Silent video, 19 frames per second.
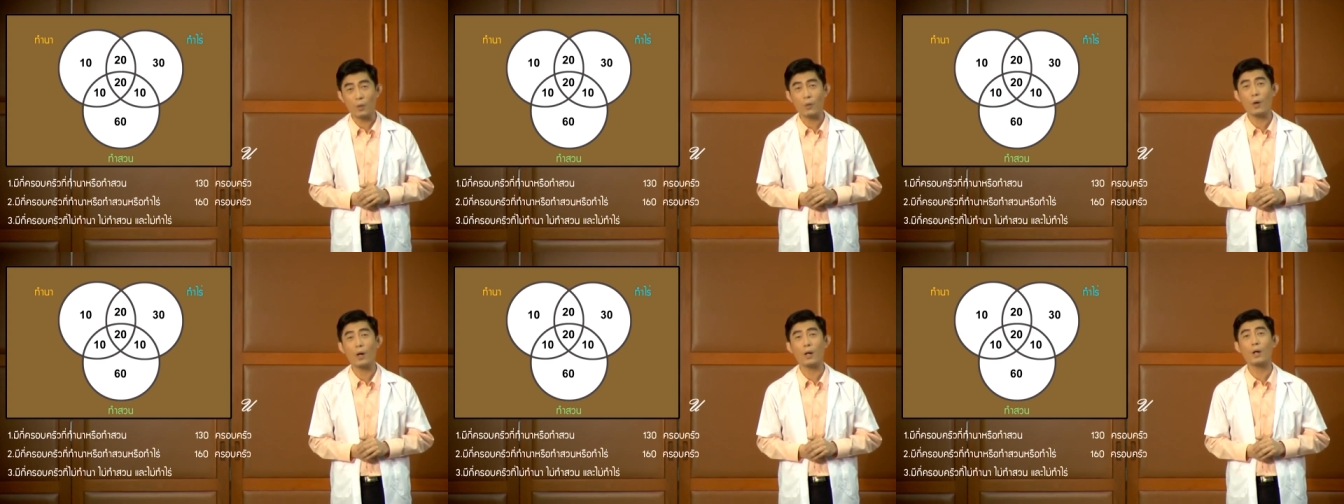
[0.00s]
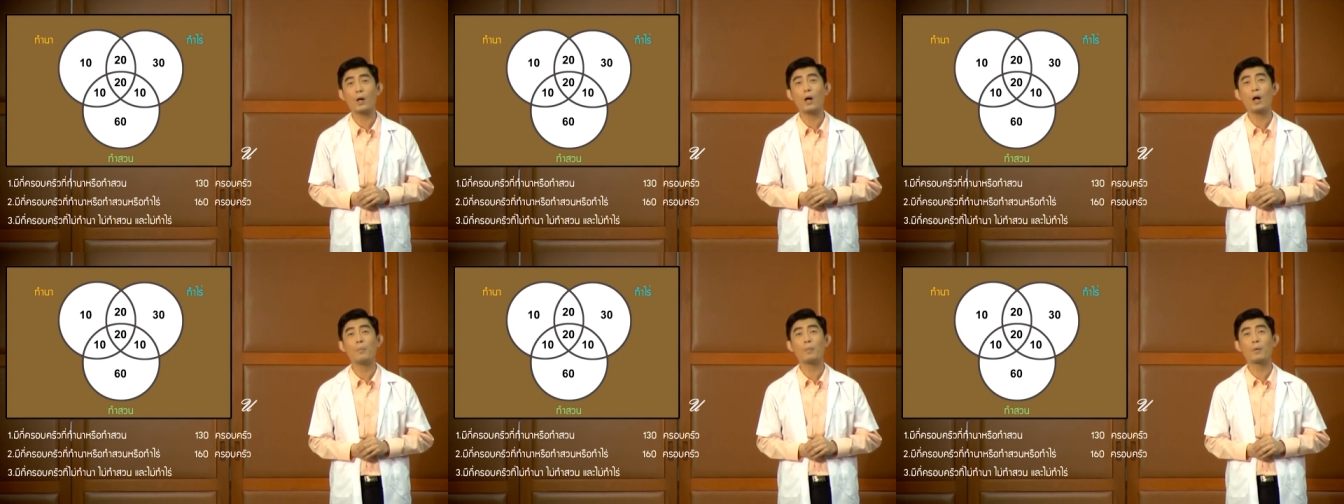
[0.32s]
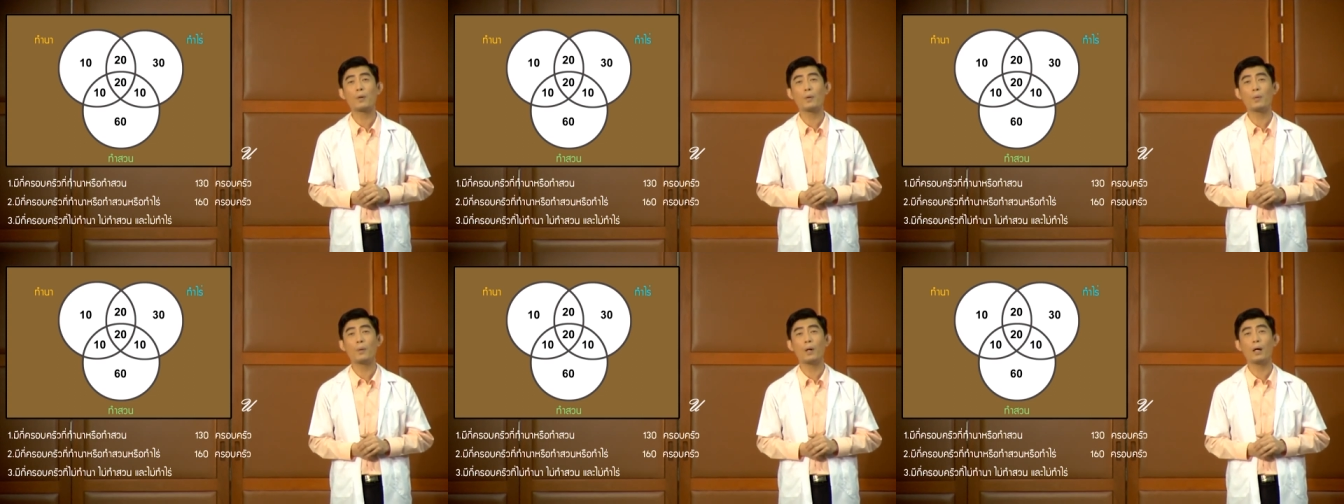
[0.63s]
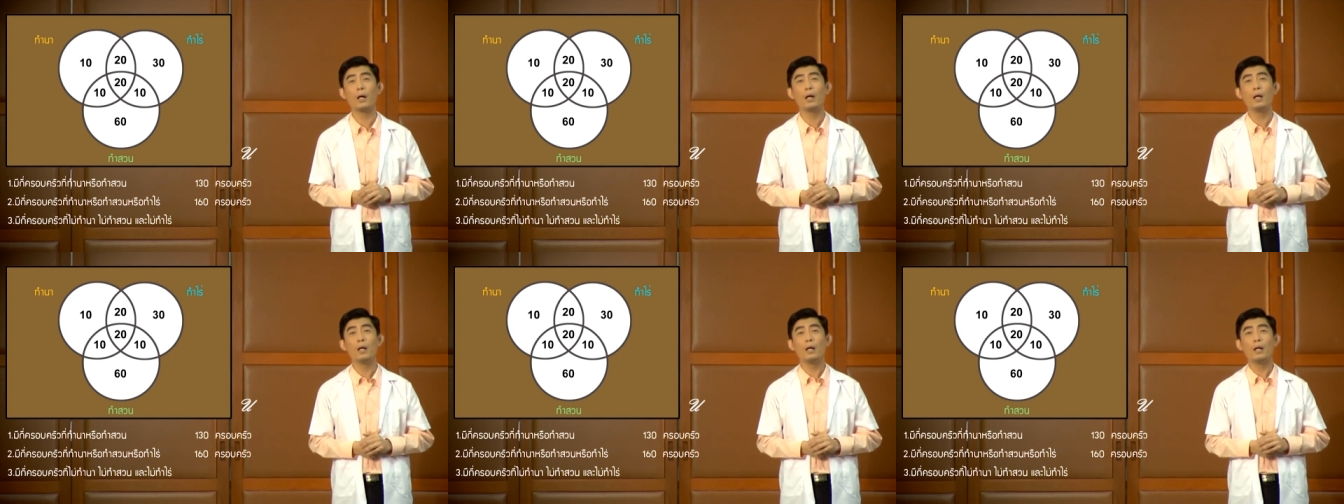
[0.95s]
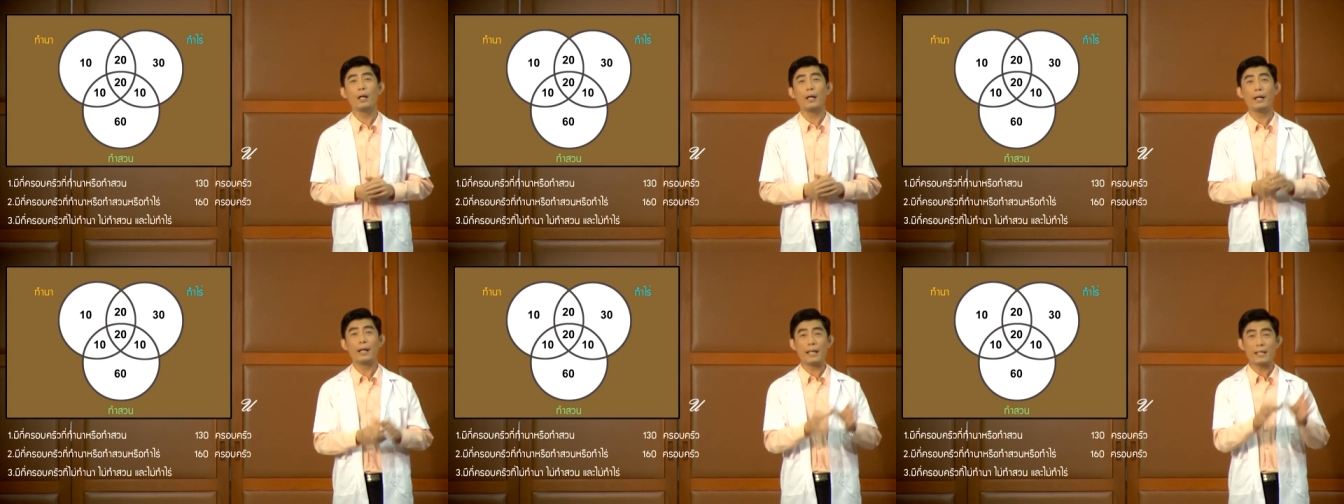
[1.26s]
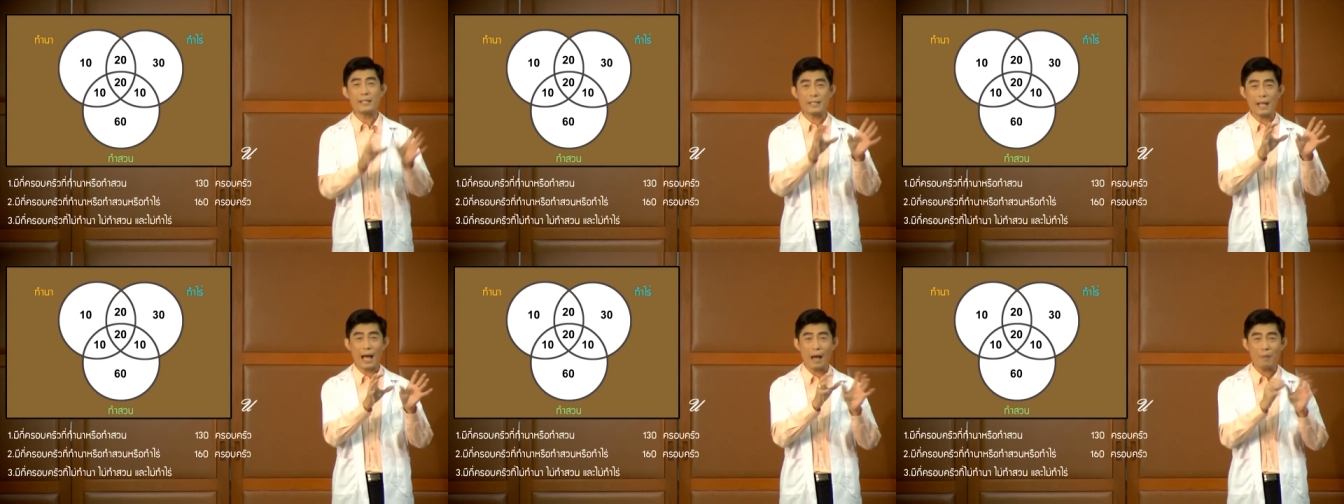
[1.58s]
200 ครอบครัวใน
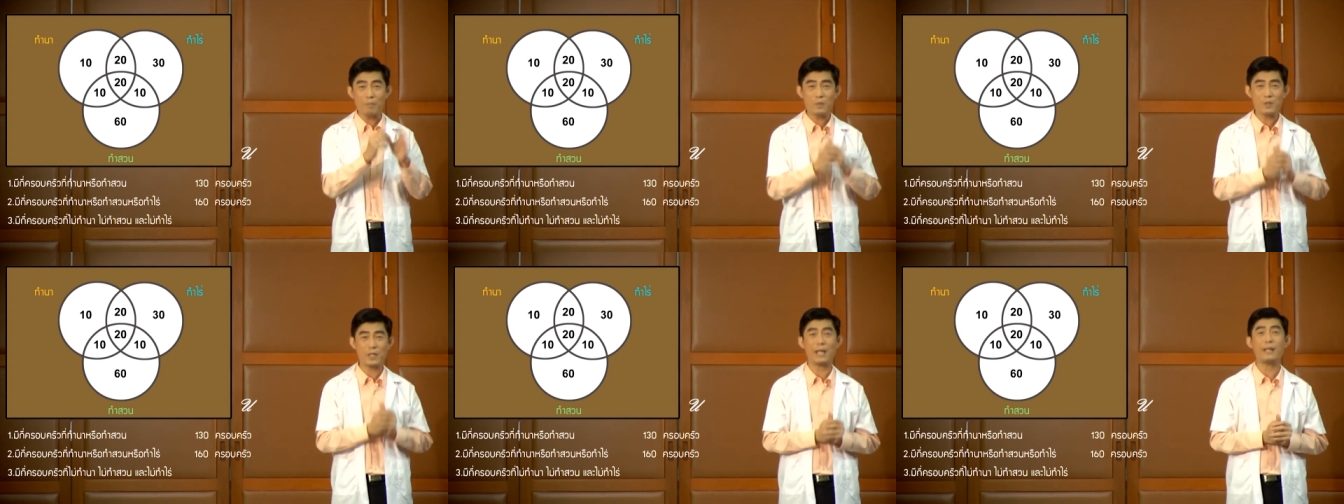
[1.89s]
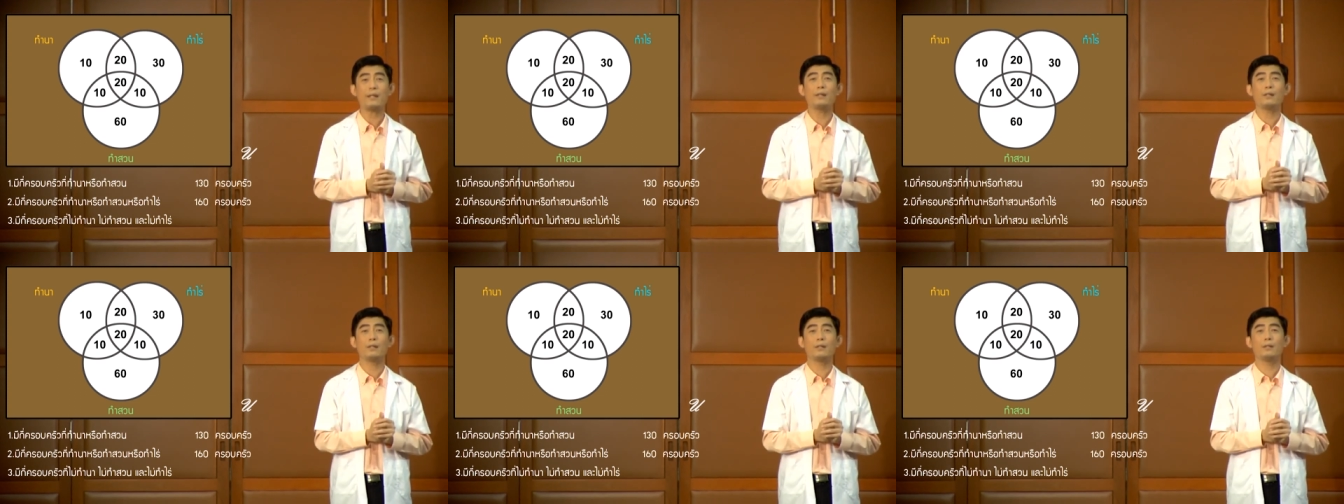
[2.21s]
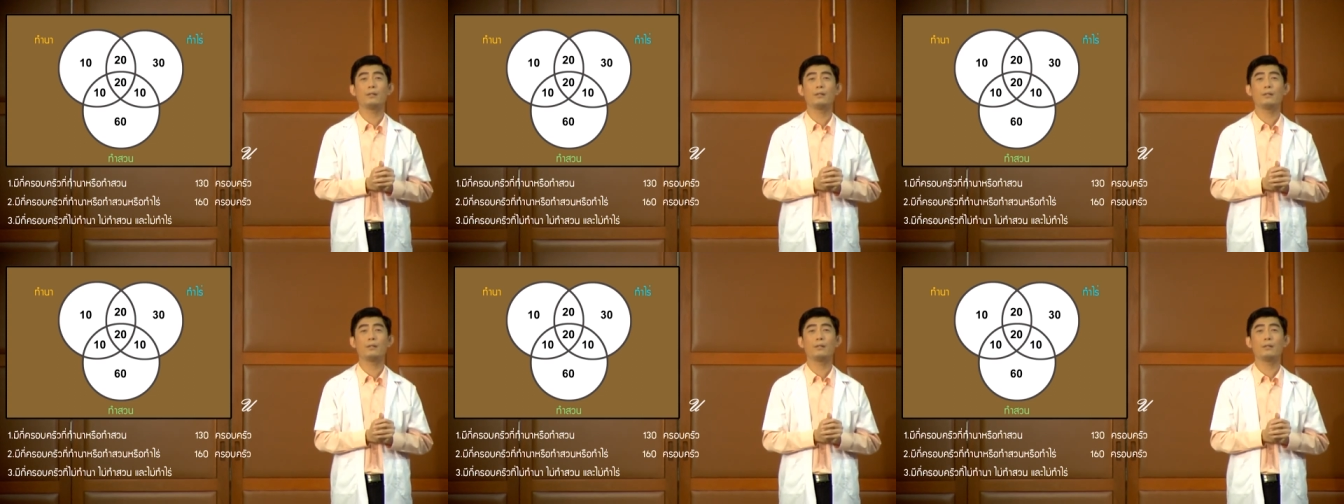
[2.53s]
3เซต